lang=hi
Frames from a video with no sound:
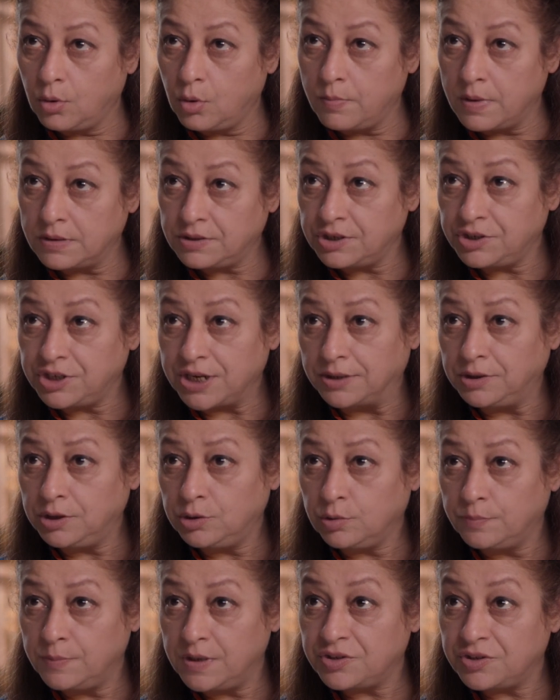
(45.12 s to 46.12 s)
उम्र से शादी
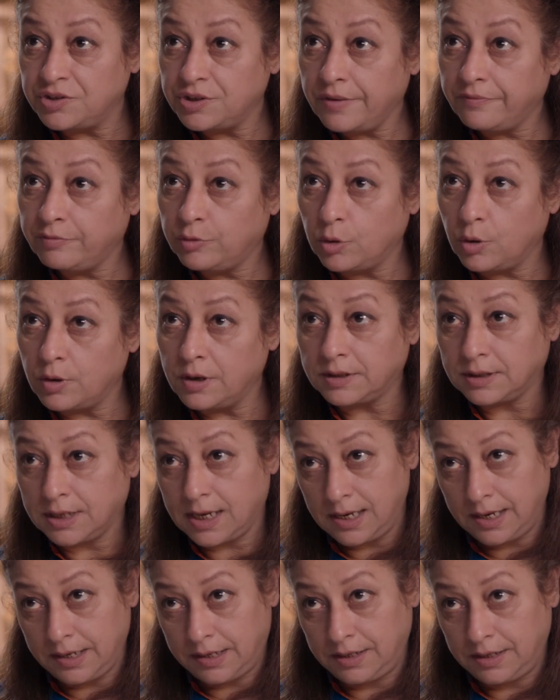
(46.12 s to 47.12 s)
तुमने सिर्फ दौलत
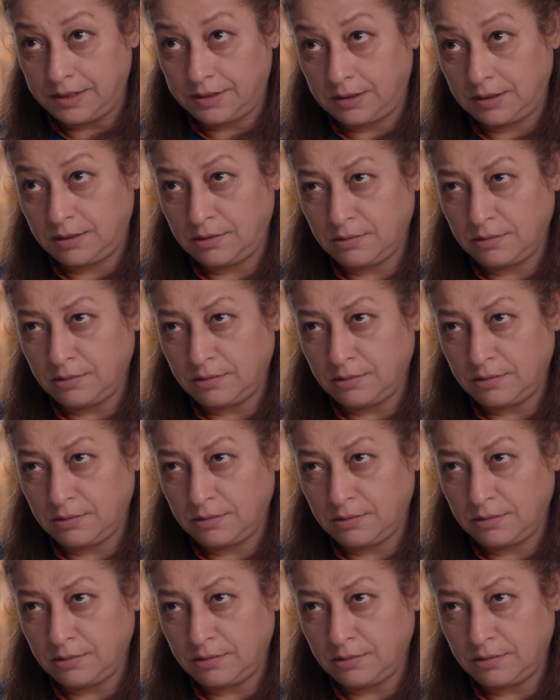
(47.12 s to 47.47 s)
के लिए की थी